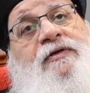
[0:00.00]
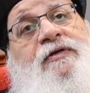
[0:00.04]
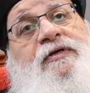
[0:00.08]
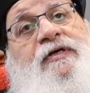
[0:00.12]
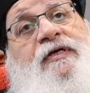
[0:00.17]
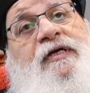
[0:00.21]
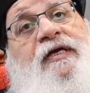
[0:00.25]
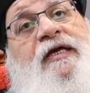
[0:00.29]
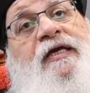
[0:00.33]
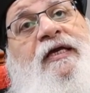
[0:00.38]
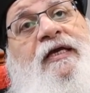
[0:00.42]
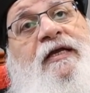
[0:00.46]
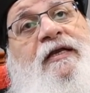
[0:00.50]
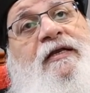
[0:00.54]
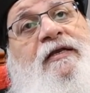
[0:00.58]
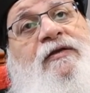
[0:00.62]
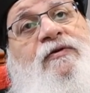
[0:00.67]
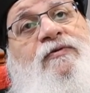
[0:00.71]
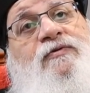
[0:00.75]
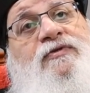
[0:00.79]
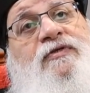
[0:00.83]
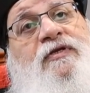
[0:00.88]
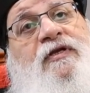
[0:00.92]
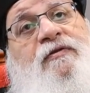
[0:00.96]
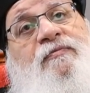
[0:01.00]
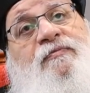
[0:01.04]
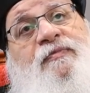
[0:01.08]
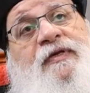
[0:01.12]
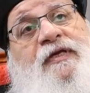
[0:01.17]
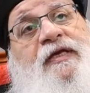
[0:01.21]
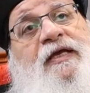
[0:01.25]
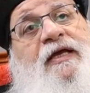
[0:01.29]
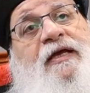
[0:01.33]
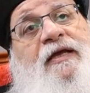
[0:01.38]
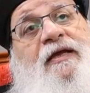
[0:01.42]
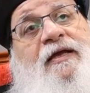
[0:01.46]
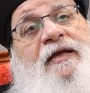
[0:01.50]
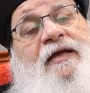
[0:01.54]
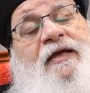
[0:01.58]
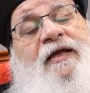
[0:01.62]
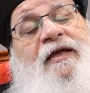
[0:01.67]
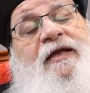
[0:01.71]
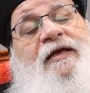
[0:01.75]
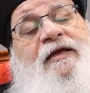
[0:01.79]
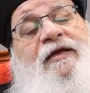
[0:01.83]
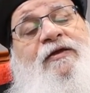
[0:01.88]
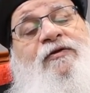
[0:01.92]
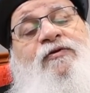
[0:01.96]
حيل يوصل بيها
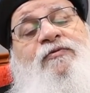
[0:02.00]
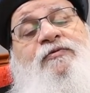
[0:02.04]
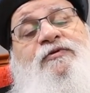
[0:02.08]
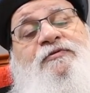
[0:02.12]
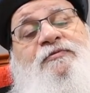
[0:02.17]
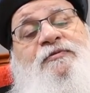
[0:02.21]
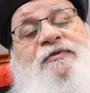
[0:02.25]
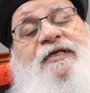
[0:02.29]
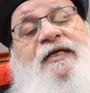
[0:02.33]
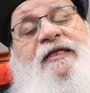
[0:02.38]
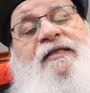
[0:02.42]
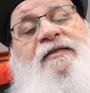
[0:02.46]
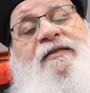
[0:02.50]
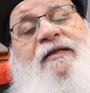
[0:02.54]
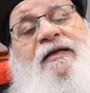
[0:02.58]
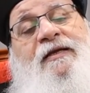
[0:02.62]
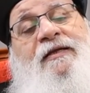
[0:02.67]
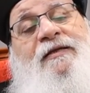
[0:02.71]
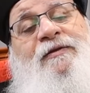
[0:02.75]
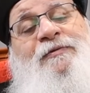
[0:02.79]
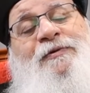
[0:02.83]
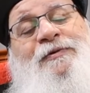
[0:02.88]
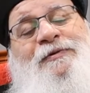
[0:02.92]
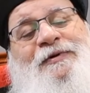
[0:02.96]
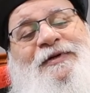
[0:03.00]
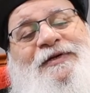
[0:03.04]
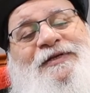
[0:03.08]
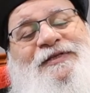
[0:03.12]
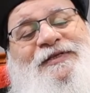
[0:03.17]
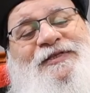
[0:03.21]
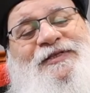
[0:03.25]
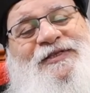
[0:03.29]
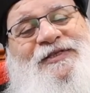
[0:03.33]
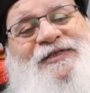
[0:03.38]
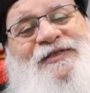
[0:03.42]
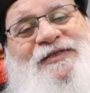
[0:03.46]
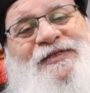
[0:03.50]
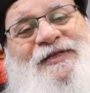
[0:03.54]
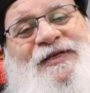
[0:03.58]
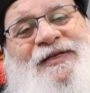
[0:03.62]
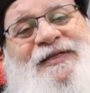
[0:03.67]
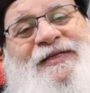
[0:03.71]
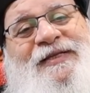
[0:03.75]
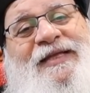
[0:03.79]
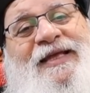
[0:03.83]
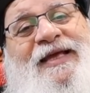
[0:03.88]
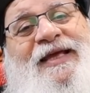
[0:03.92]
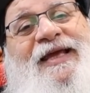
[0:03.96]
يعني هو مش مصدق ان ممكن
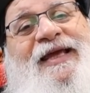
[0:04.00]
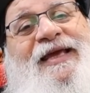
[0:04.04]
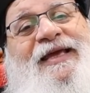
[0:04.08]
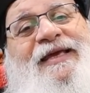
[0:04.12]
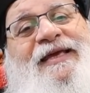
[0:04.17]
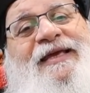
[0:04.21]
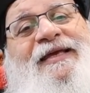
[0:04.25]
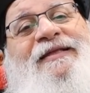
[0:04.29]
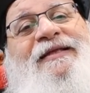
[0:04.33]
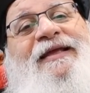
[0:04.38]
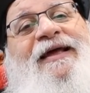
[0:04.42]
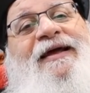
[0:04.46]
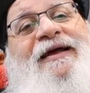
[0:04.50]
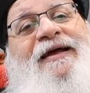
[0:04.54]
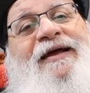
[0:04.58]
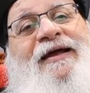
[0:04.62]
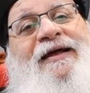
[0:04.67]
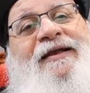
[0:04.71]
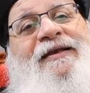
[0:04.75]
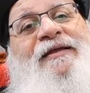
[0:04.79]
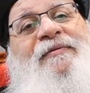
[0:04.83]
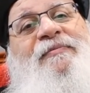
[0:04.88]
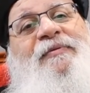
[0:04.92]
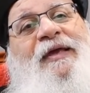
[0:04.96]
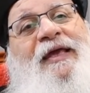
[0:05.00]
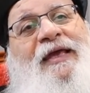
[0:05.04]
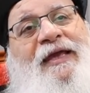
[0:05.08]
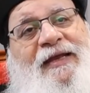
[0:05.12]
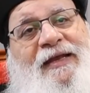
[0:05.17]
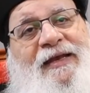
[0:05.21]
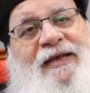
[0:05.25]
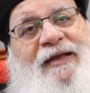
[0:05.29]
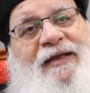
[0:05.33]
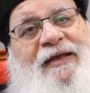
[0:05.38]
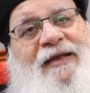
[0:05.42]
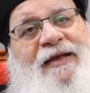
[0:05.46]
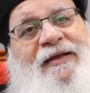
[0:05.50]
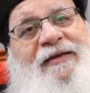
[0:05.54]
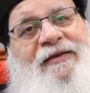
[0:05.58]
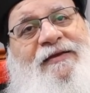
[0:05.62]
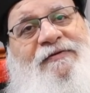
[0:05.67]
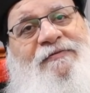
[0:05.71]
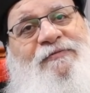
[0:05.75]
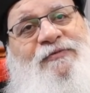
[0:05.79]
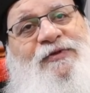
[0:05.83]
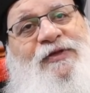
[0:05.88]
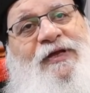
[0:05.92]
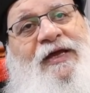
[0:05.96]
الشيطان يضحك عليه بحيله يعني
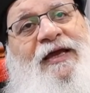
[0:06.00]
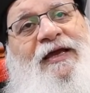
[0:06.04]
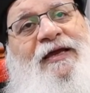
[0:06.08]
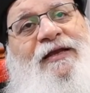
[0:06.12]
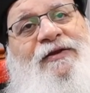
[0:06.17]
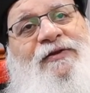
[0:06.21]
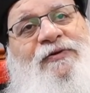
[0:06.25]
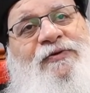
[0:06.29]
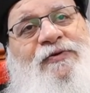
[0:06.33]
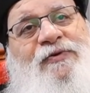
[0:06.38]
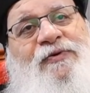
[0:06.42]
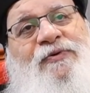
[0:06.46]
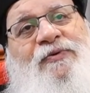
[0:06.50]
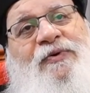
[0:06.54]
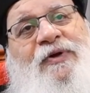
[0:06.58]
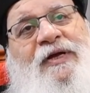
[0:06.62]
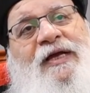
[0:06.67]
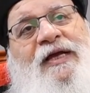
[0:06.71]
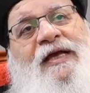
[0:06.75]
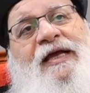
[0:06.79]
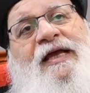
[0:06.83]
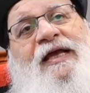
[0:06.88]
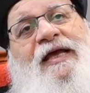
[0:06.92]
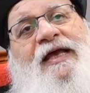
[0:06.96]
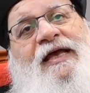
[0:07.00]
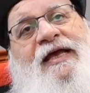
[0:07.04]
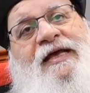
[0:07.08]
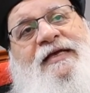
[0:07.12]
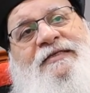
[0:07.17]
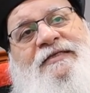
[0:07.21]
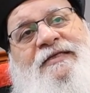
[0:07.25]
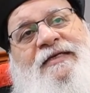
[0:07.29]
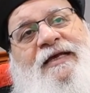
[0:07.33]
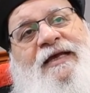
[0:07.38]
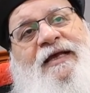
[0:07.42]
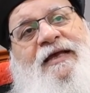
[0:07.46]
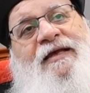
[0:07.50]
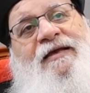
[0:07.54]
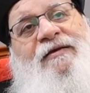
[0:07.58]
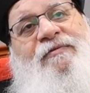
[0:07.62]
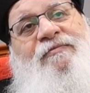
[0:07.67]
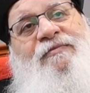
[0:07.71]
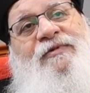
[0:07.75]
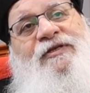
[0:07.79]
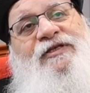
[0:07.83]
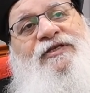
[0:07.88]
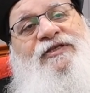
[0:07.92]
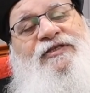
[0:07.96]
متخيل ان هو اذكى
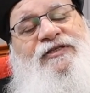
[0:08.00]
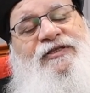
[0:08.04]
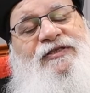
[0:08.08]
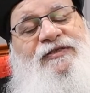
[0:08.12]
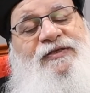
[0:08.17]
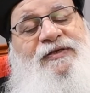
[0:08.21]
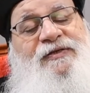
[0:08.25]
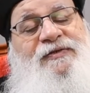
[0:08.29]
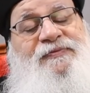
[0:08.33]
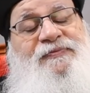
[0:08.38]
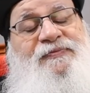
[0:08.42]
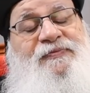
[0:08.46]
من الشيطان